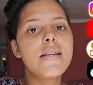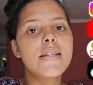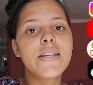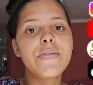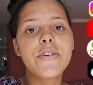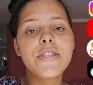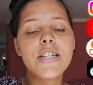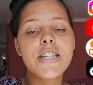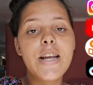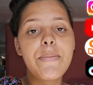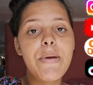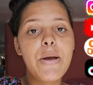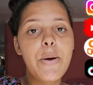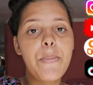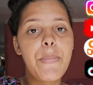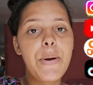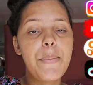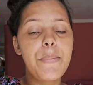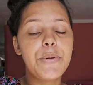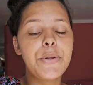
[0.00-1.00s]
Se você já me
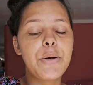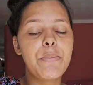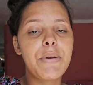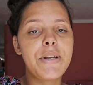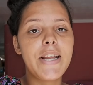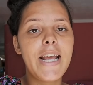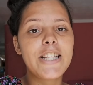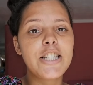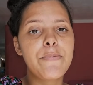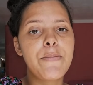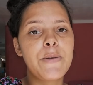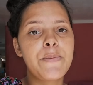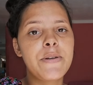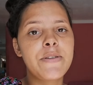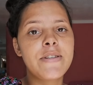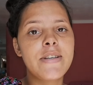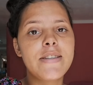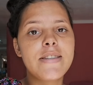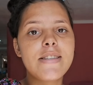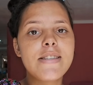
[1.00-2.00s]
acompanha, muito obrigada. Já peço pra
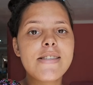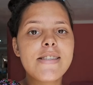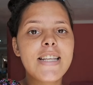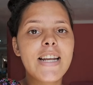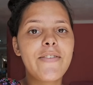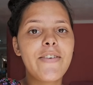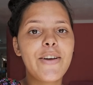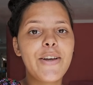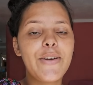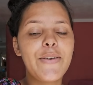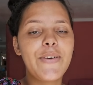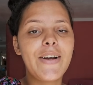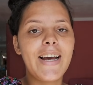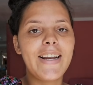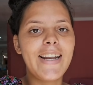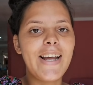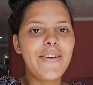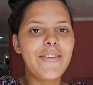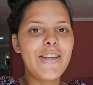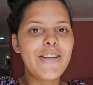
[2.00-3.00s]
você se inscrever aqui no
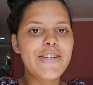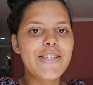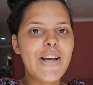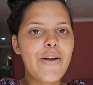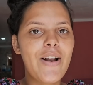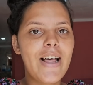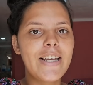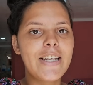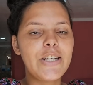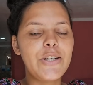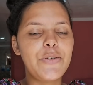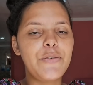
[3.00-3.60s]
canal, deixar o like